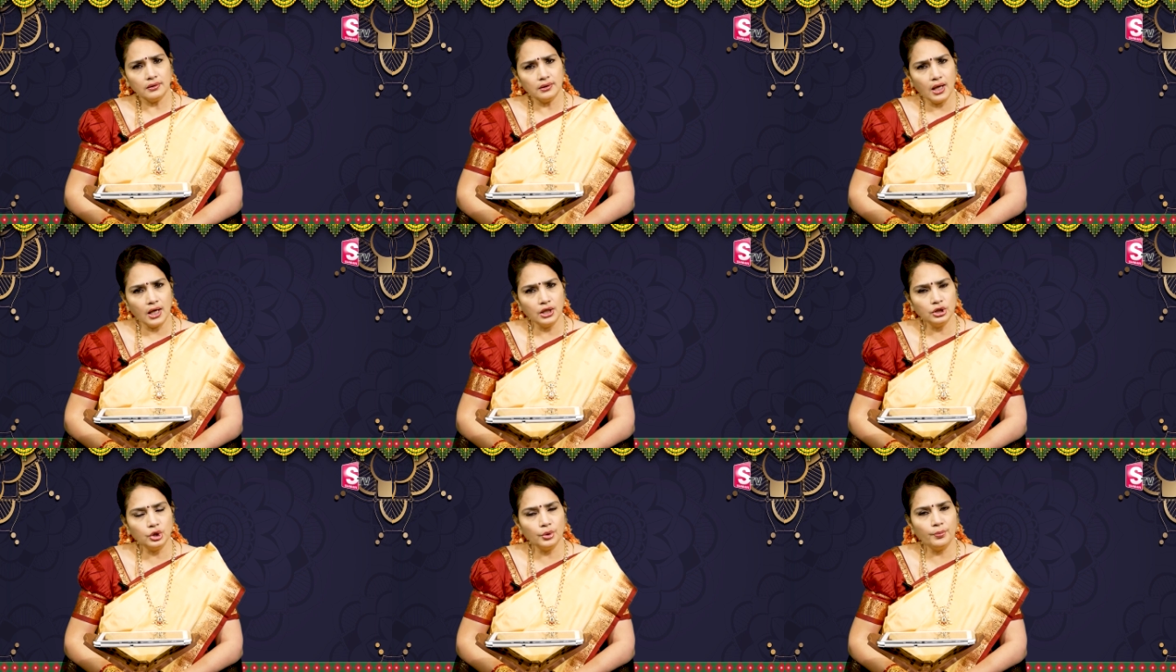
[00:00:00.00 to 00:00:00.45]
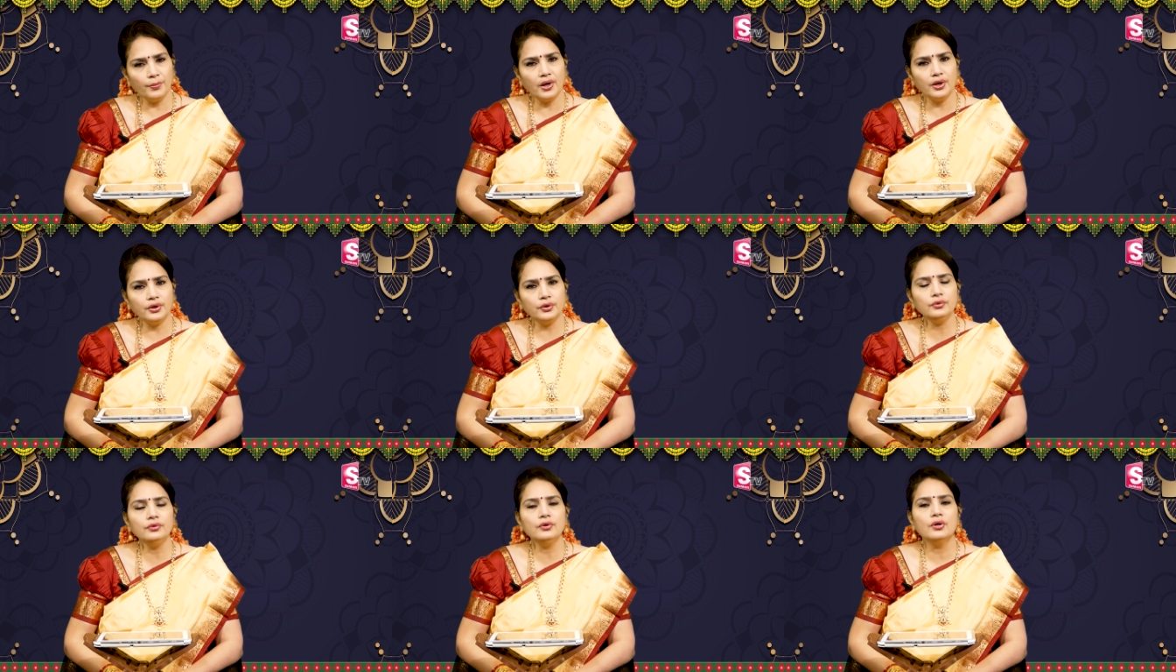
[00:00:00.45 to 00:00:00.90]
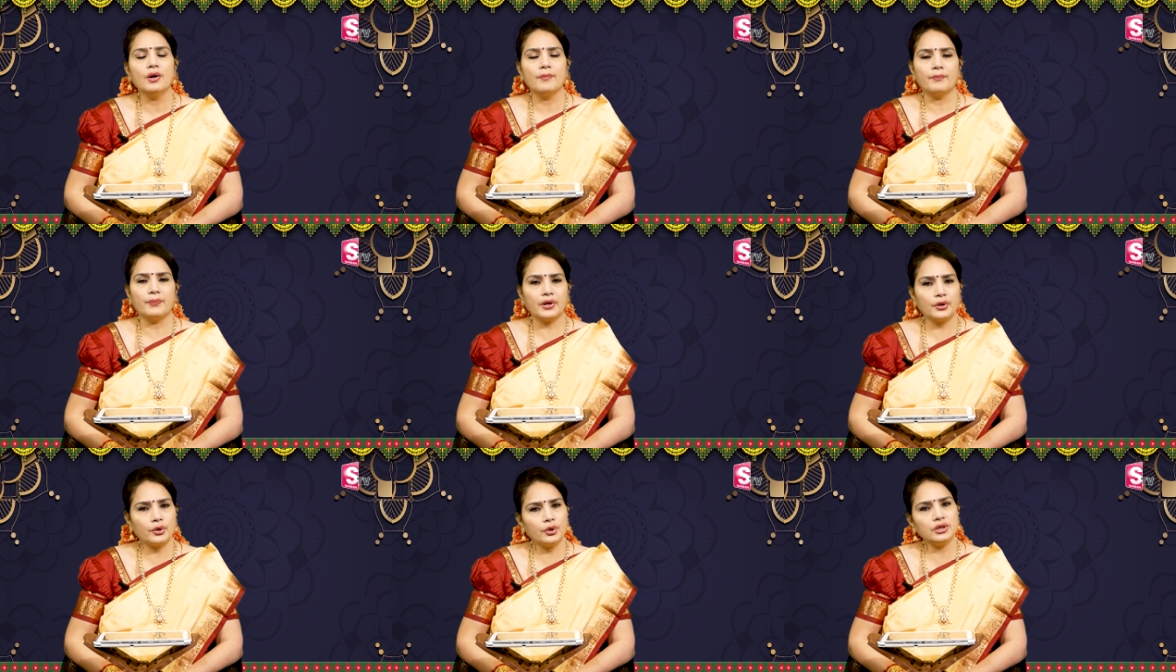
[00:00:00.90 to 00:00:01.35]
దాంతోపాటు
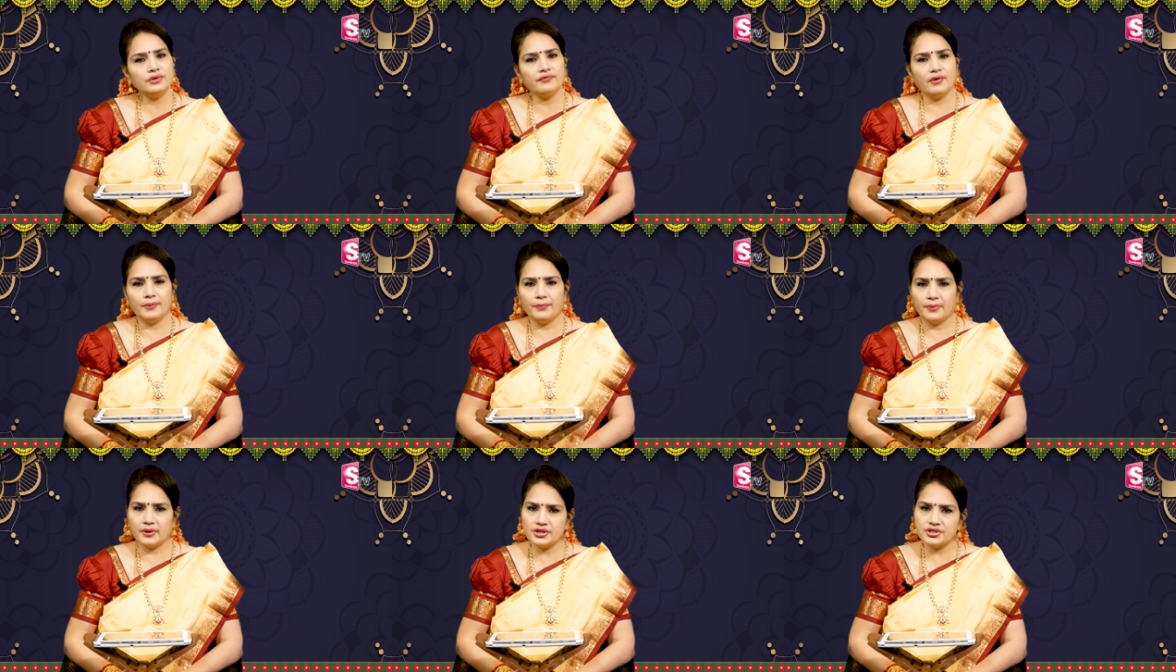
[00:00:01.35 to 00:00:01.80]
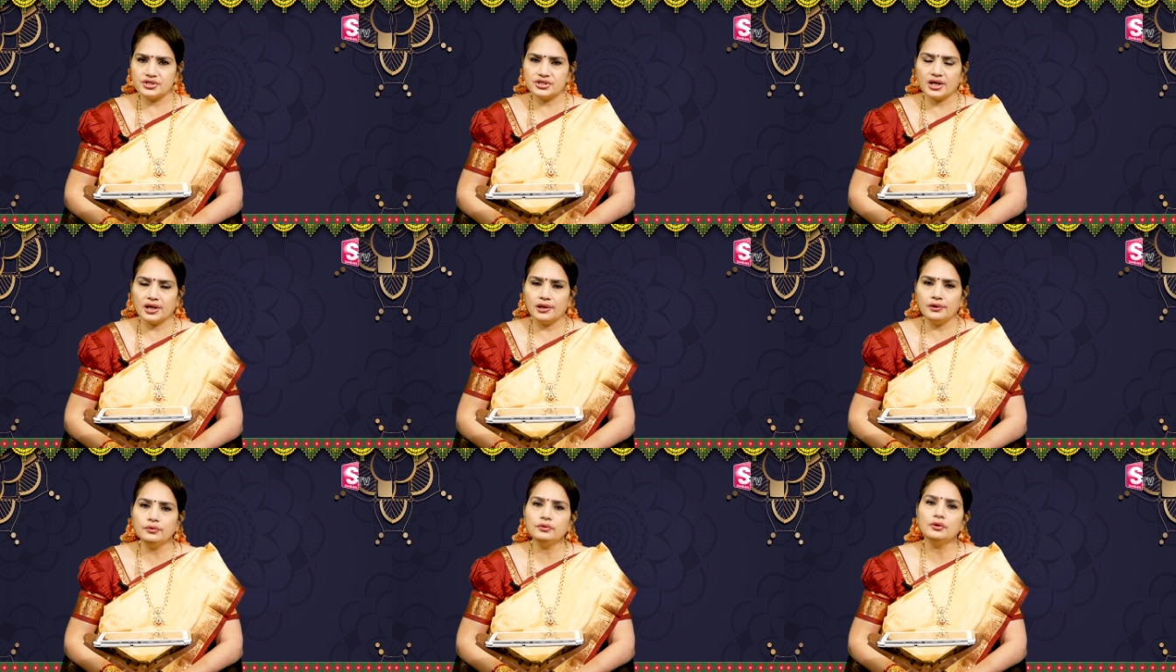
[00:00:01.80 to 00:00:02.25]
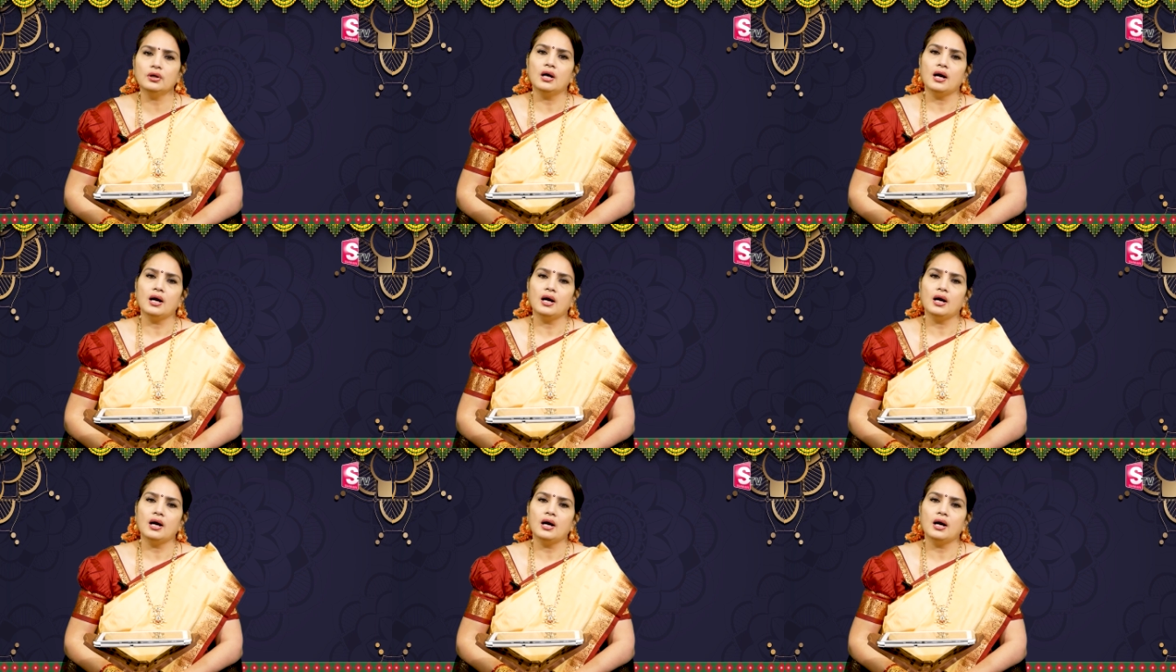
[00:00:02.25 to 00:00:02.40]
ప్రకృతి వైపరీత్యాలు